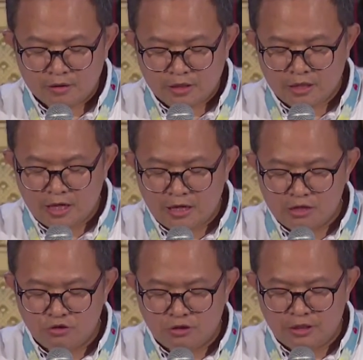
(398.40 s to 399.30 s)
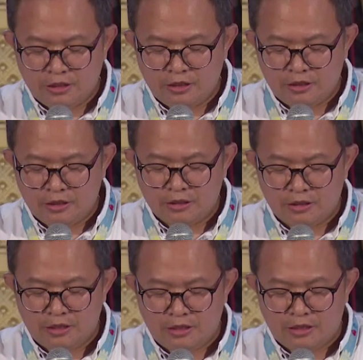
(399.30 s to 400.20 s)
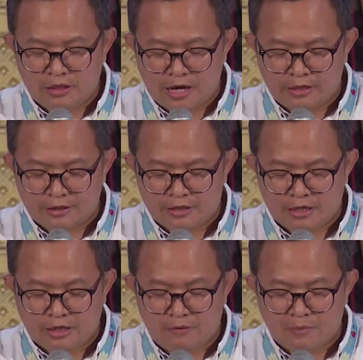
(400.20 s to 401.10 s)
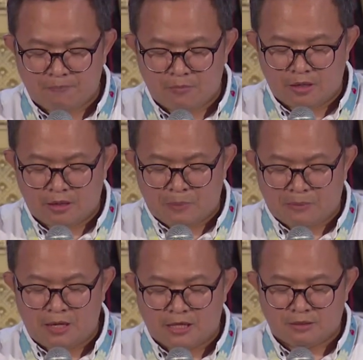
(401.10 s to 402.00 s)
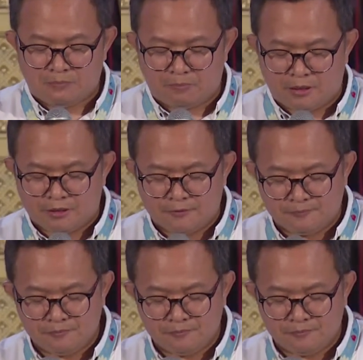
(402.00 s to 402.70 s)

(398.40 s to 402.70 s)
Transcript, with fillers: Kita lanjut di di ayat yang kelima 14 14.